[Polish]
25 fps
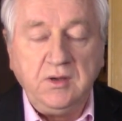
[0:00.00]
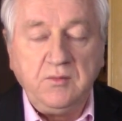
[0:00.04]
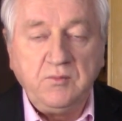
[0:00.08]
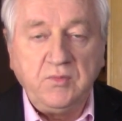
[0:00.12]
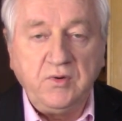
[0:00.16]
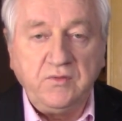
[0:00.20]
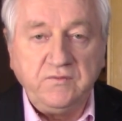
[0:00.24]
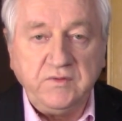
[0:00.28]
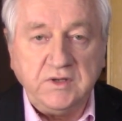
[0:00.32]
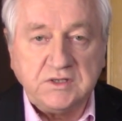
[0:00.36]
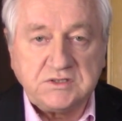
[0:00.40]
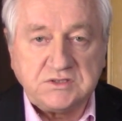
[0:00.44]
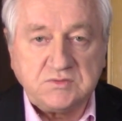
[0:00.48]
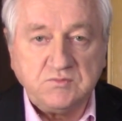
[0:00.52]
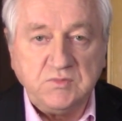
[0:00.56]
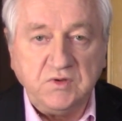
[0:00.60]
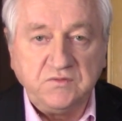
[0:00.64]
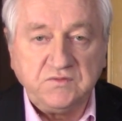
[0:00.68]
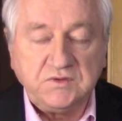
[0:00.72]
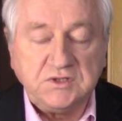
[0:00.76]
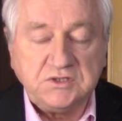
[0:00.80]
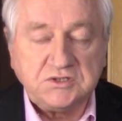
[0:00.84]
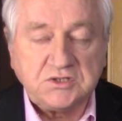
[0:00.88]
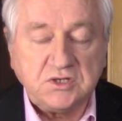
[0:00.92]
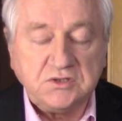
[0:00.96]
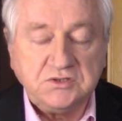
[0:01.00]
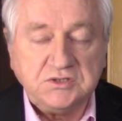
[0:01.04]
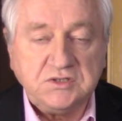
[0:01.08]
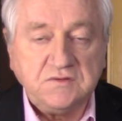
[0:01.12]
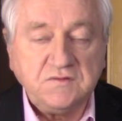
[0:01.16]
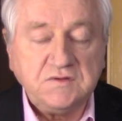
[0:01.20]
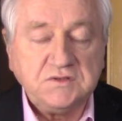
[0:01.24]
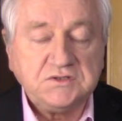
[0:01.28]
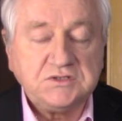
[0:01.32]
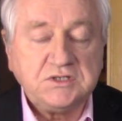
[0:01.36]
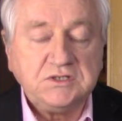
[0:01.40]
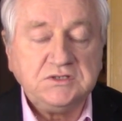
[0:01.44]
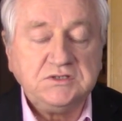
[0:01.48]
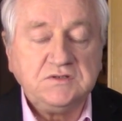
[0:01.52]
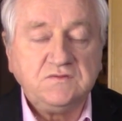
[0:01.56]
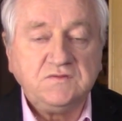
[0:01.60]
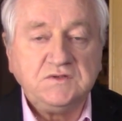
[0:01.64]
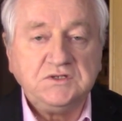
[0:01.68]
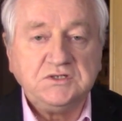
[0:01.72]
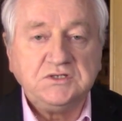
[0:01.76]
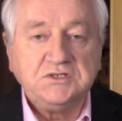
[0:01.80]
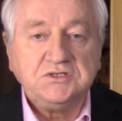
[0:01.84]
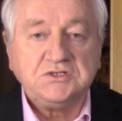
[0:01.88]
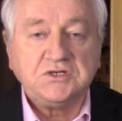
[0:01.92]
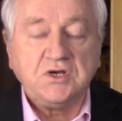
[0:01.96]
powiedzmy w
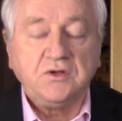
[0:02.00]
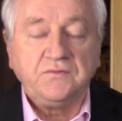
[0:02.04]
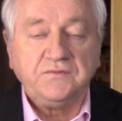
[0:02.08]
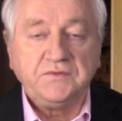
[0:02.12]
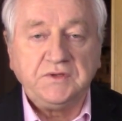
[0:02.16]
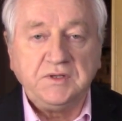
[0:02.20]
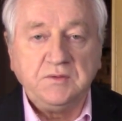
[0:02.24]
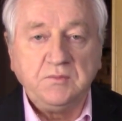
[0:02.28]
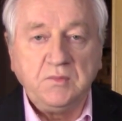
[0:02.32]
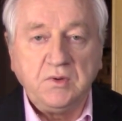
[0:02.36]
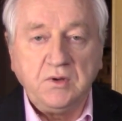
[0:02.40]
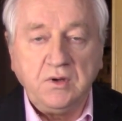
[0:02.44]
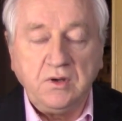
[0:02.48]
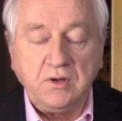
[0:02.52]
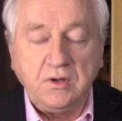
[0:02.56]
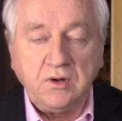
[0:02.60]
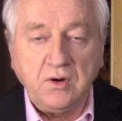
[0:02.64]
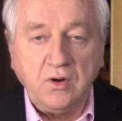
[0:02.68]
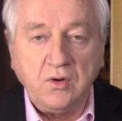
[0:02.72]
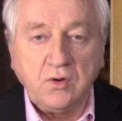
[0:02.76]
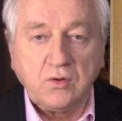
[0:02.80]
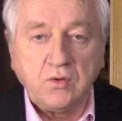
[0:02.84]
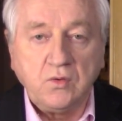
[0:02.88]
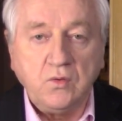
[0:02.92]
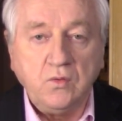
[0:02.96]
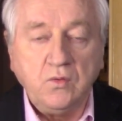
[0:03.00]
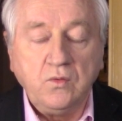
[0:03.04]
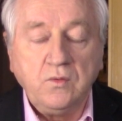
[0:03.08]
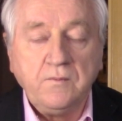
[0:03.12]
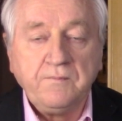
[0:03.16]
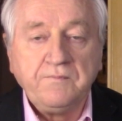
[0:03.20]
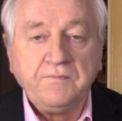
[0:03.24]
1990 roku.